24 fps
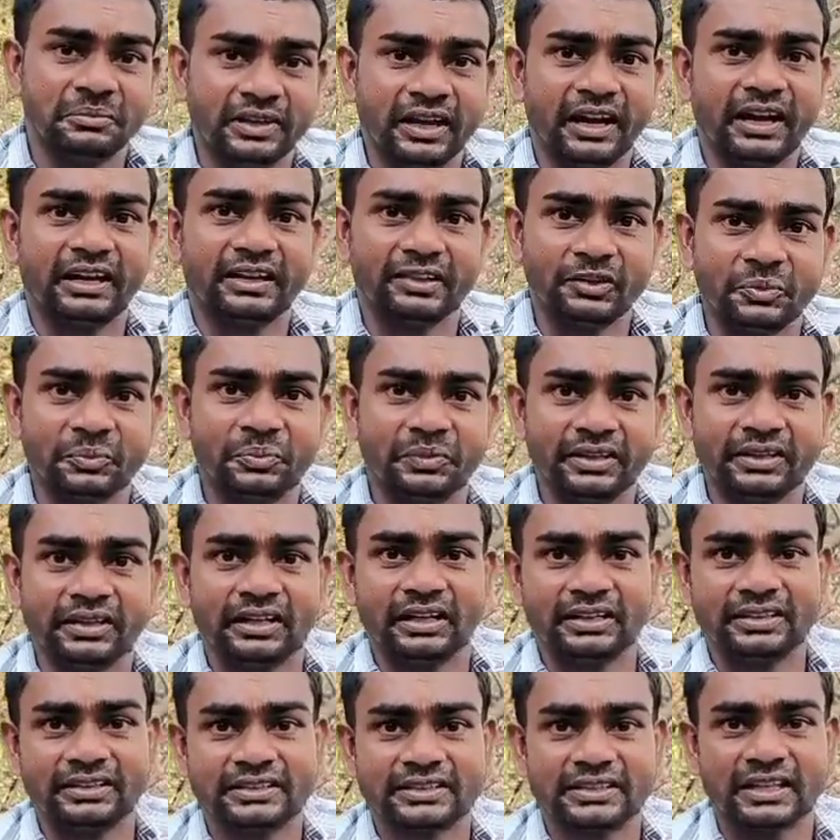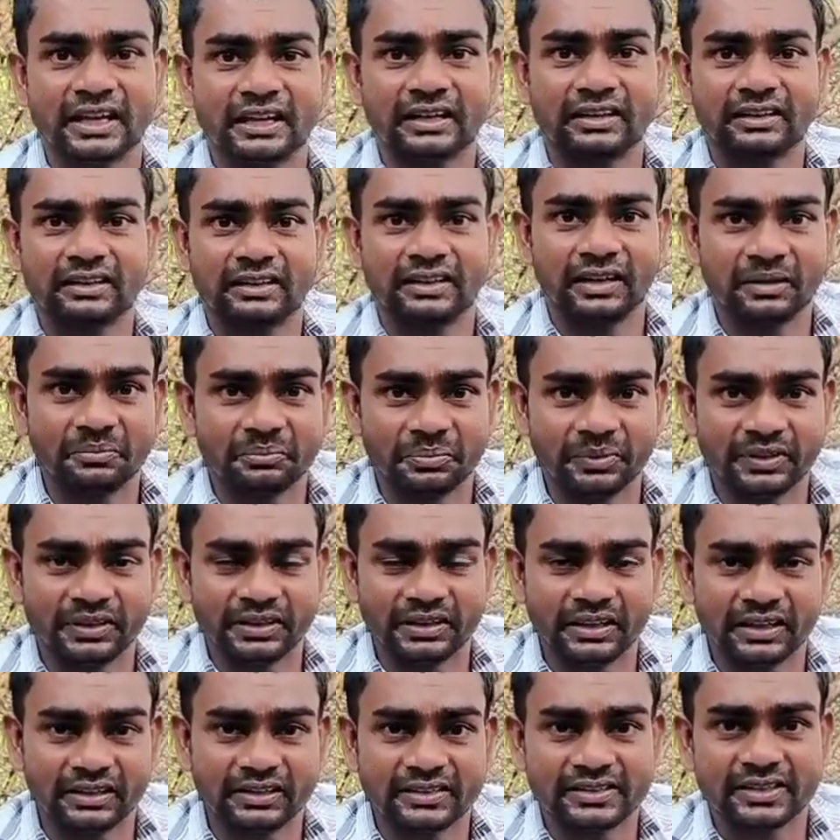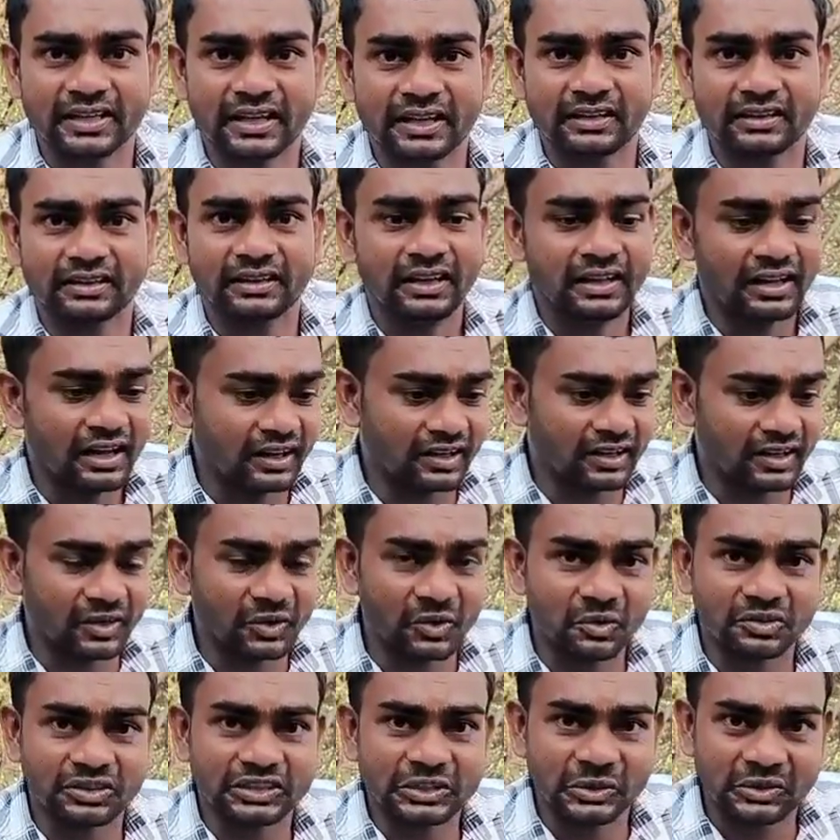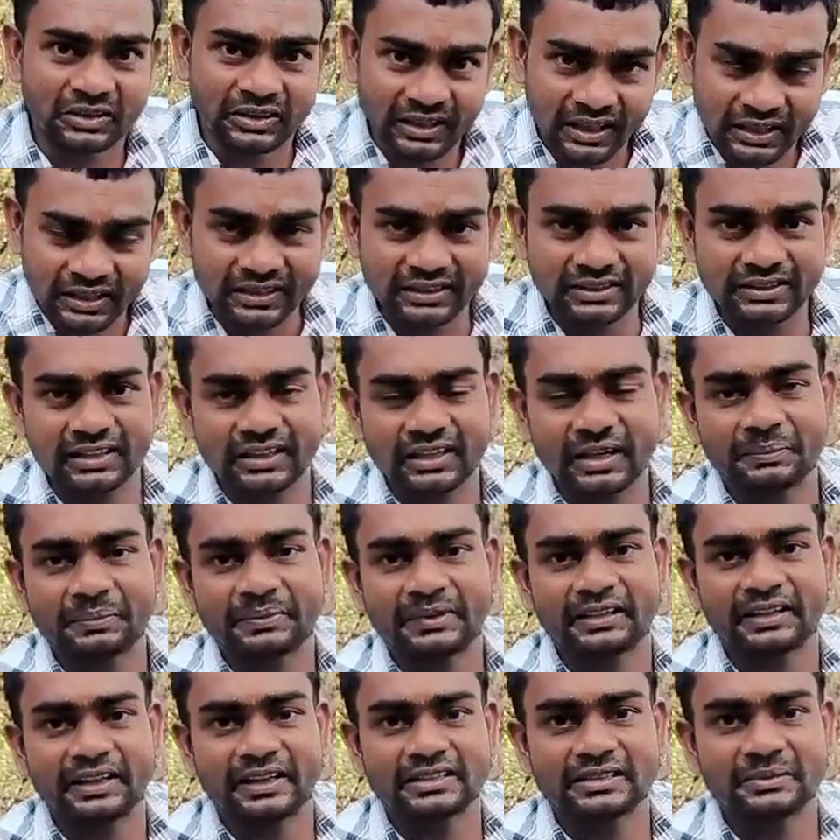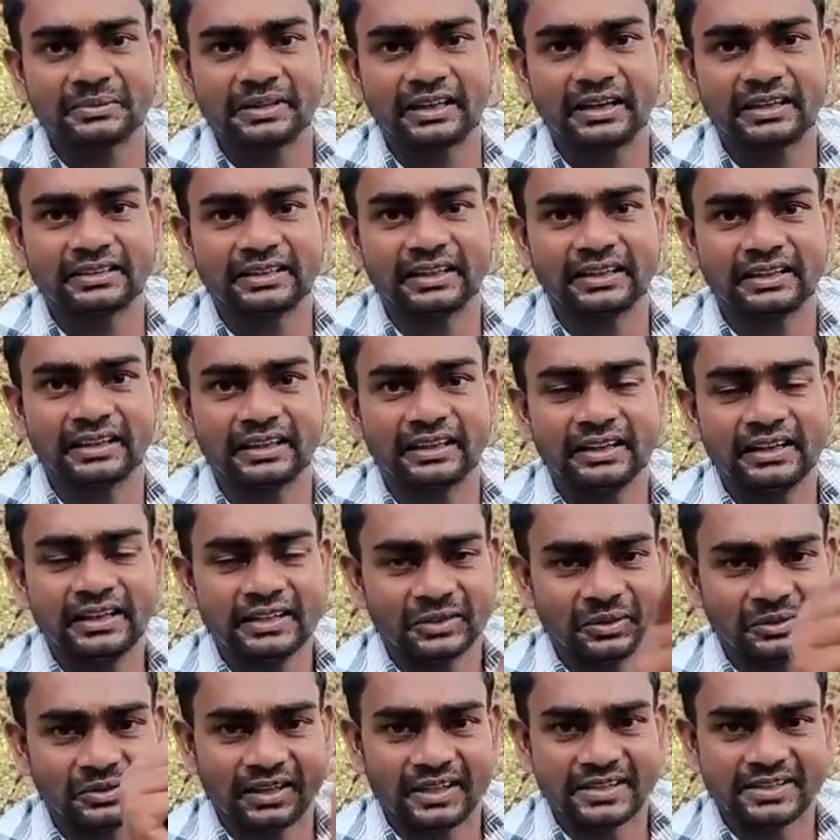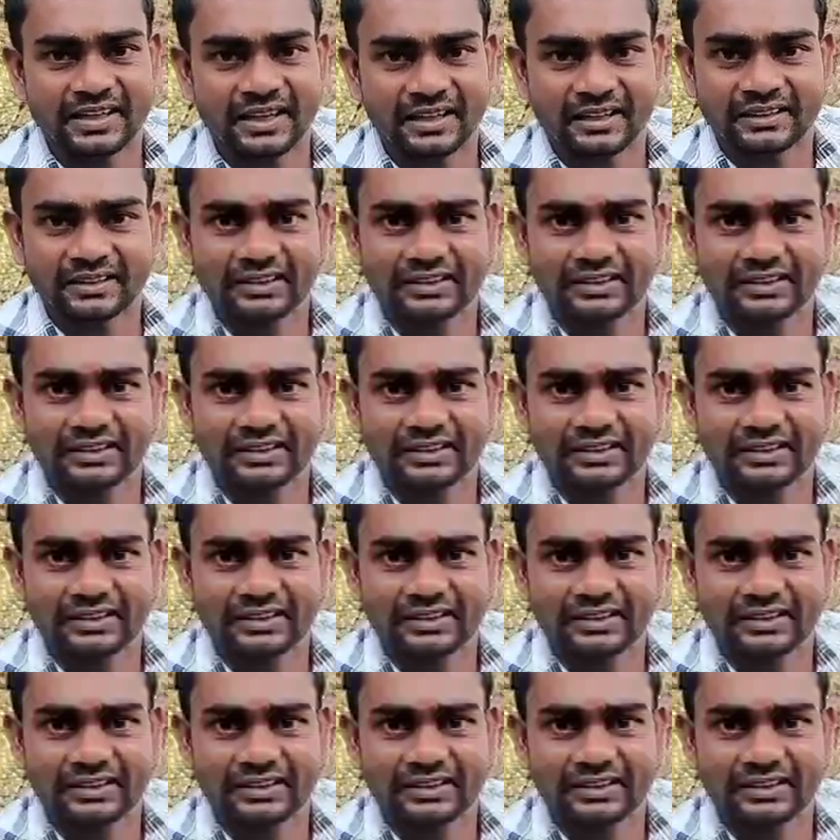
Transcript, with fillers: बिहार यूपी का इंसान एमपी का इंसान अगर नौकरी को खरीद कर आपके राज्य में आ जाएगा तो कैसा